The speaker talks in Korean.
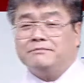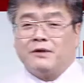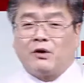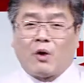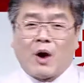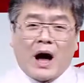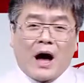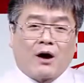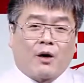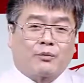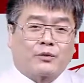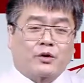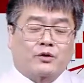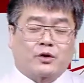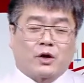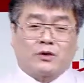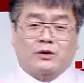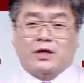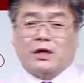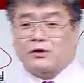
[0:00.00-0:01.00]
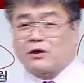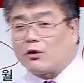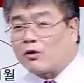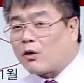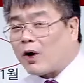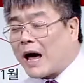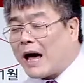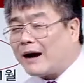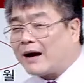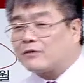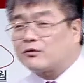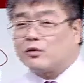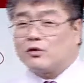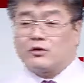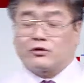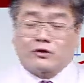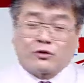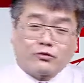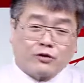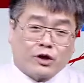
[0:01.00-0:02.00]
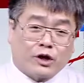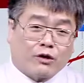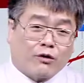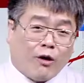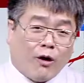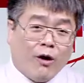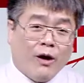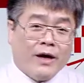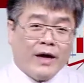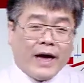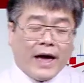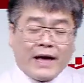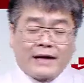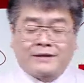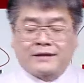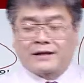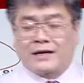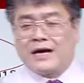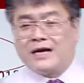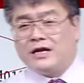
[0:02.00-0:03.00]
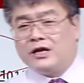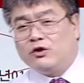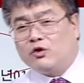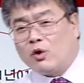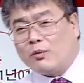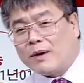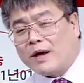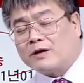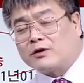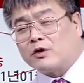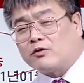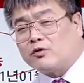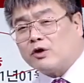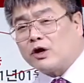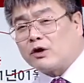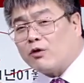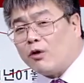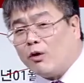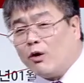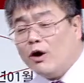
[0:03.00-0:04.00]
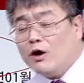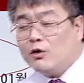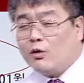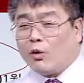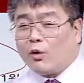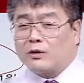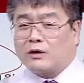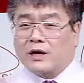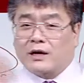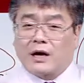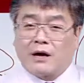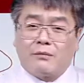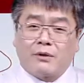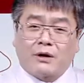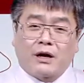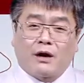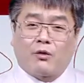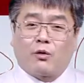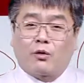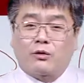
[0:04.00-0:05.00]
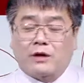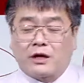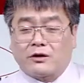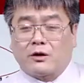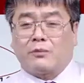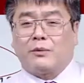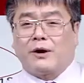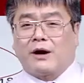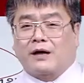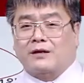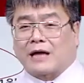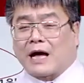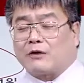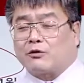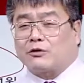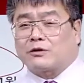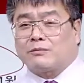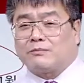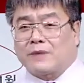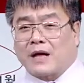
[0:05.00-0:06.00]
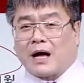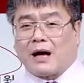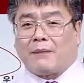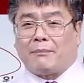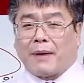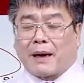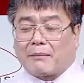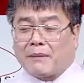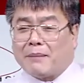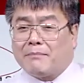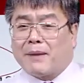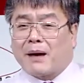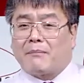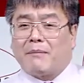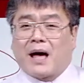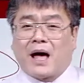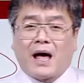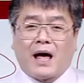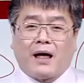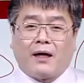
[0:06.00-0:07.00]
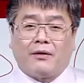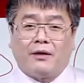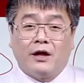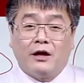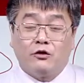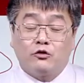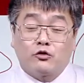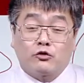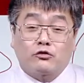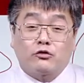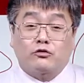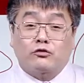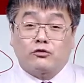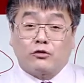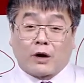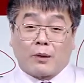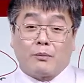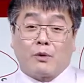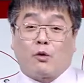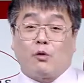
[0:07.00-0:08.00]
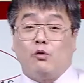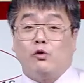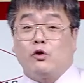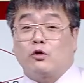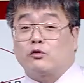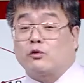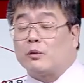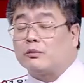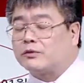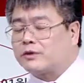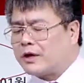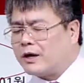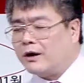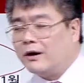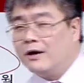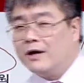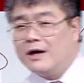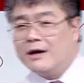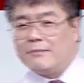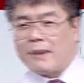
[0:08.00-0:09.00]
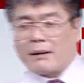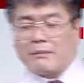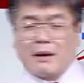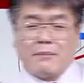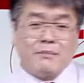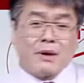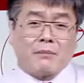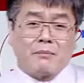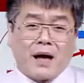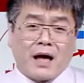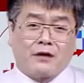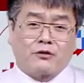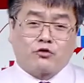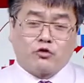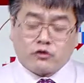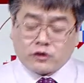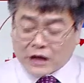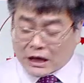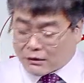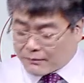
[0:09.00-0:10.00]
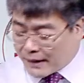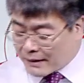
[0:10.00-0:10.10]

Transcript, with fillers: 화학업종 전체적으로 하나솔루션도 있고 SK이노베이션도 있고 롯데케미칼, 롯데정밀화학 다 좋습니다. 100만 쭉쭉쭉 한번 올려줘 보세요. 100만 숫자로